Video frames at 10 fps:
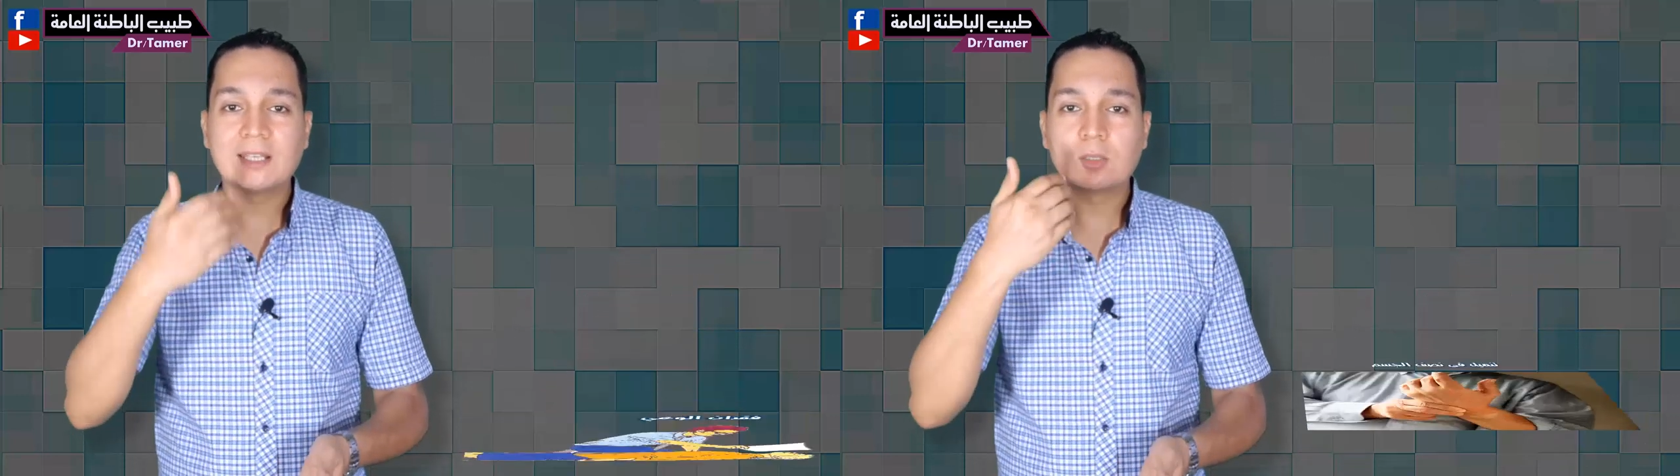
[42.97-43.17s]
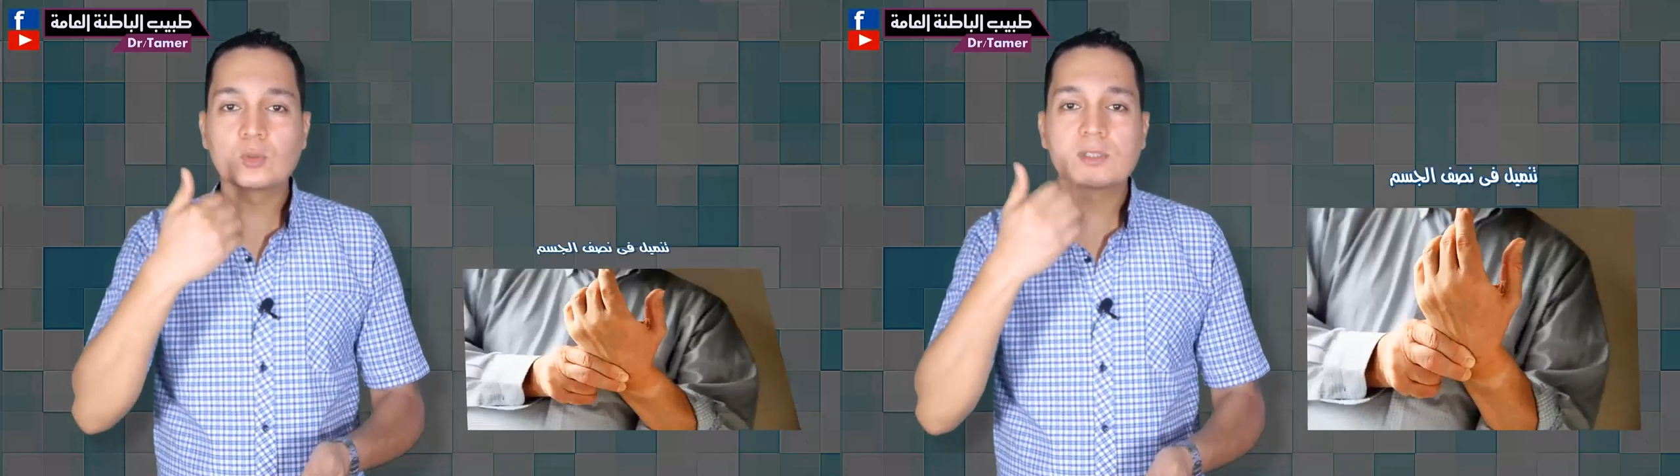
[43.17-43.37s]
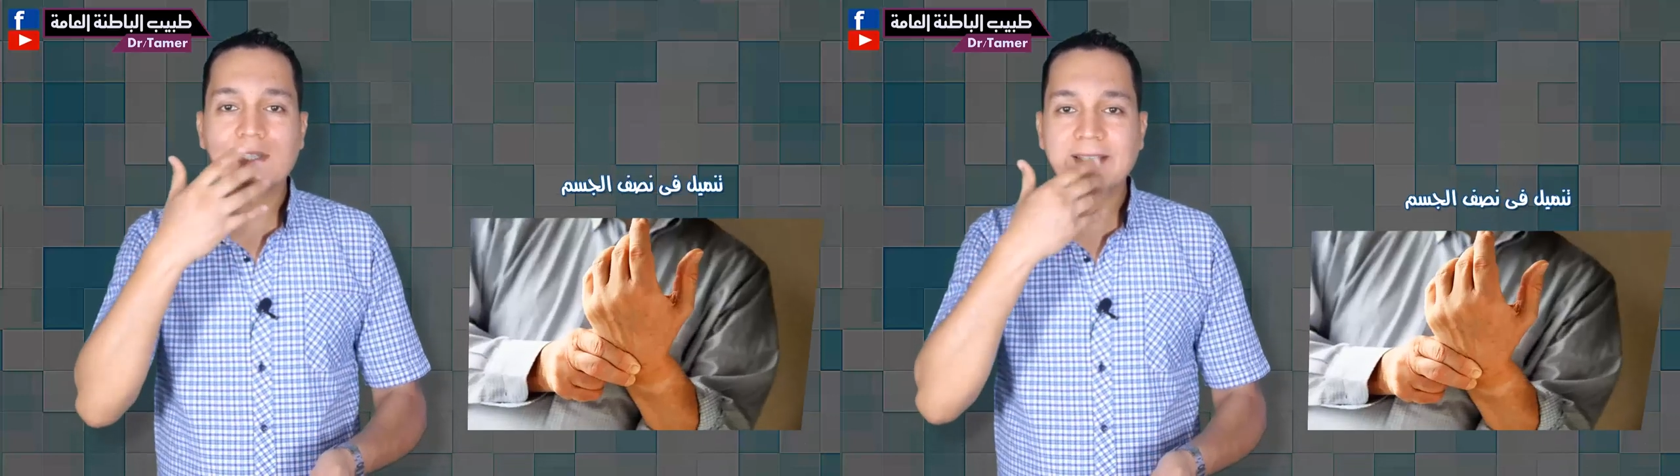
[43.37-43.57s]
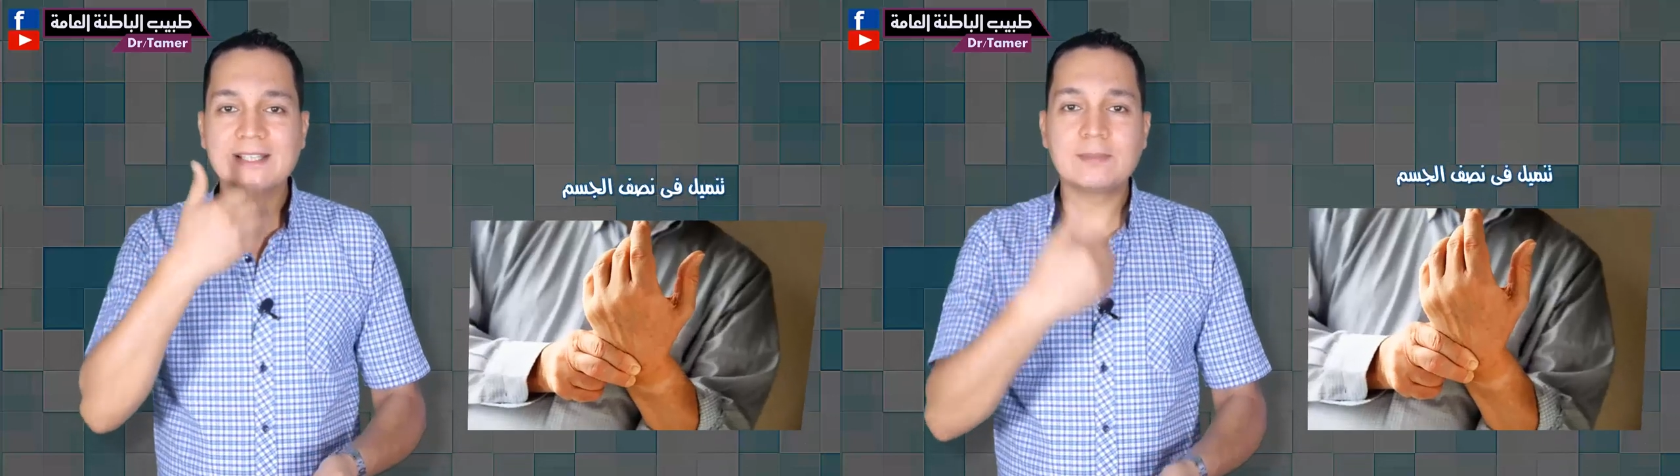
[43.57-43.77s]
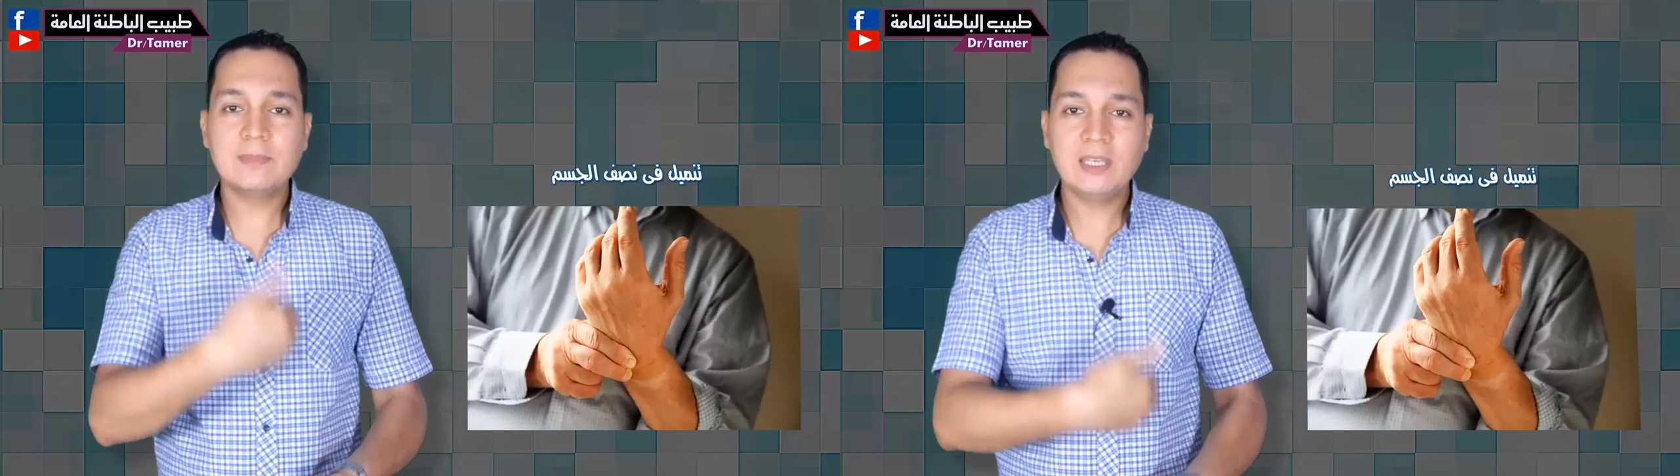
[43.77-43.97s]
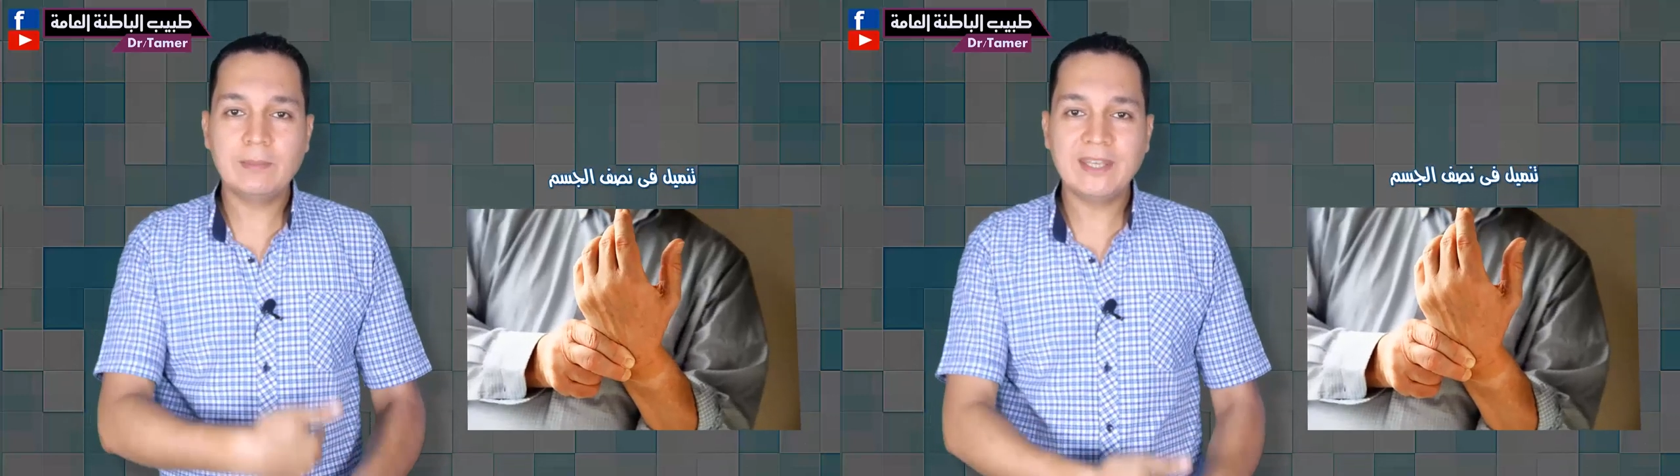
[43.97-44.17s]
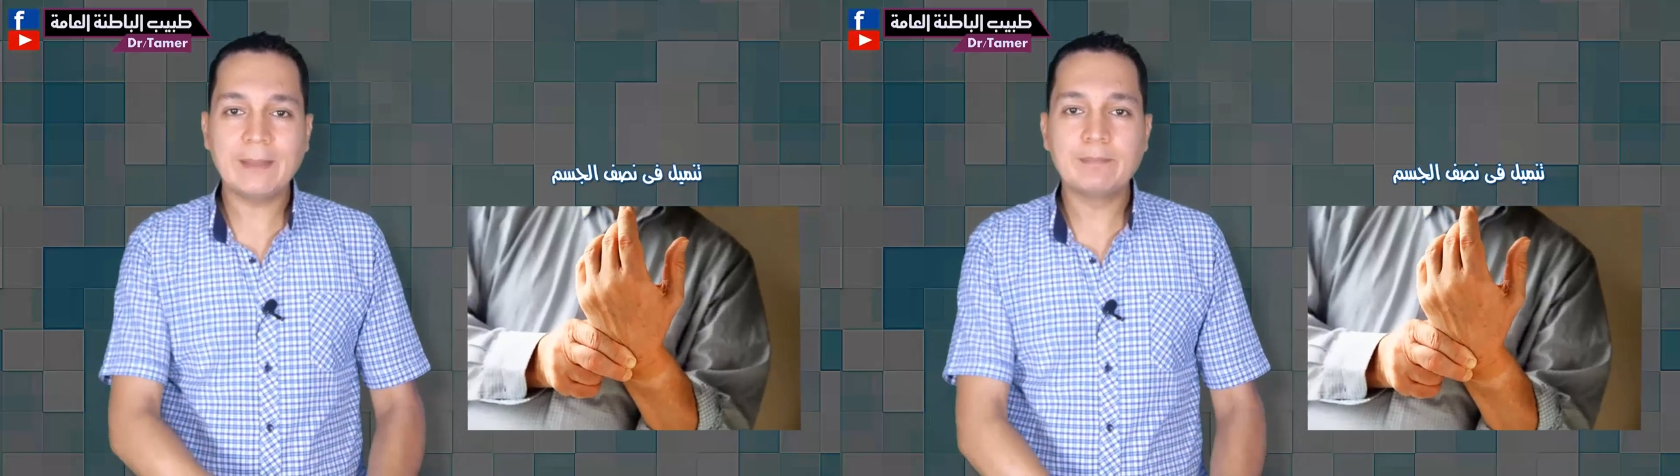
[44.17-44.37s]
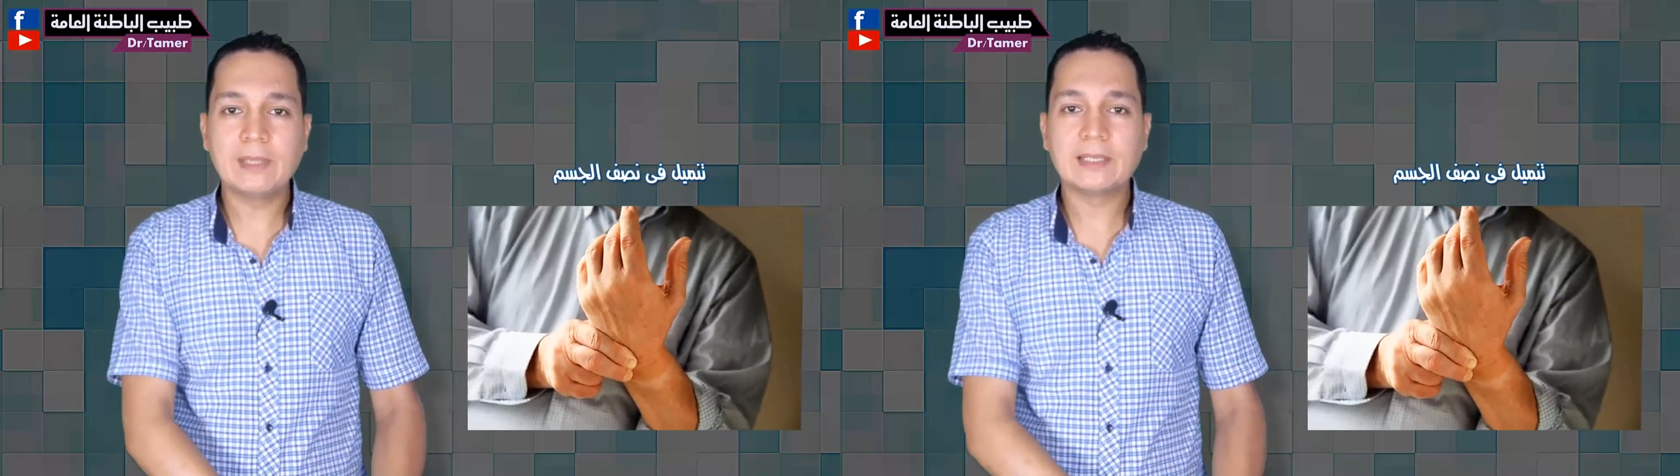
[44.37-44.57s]
نص جسمي
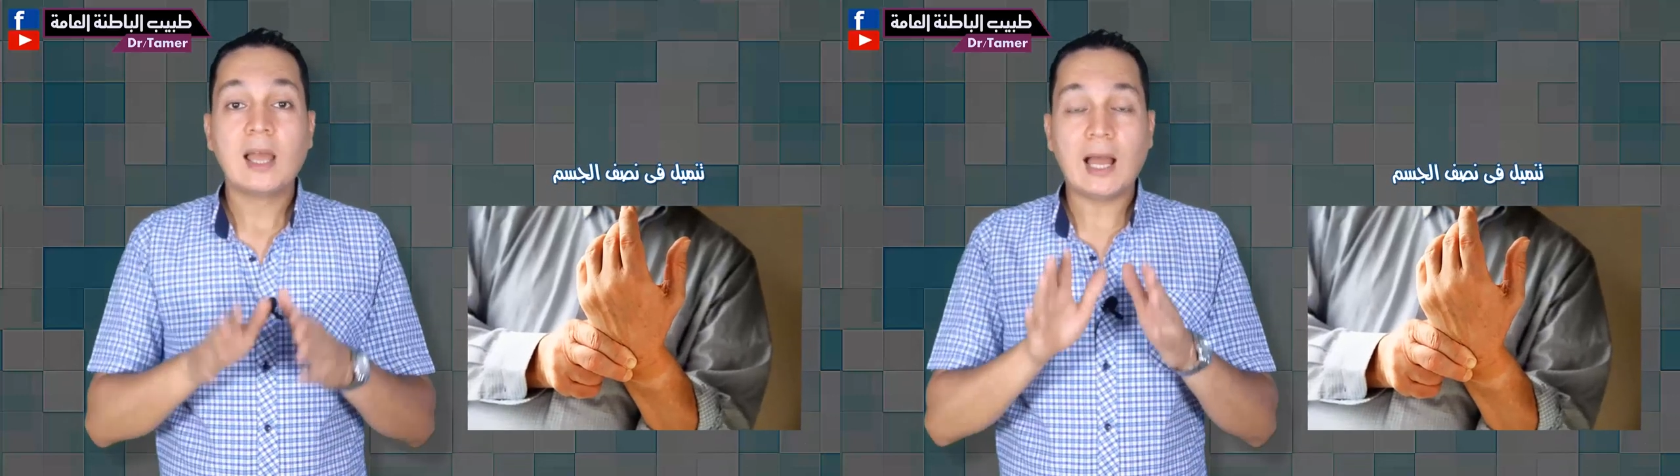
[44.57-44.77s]
منمل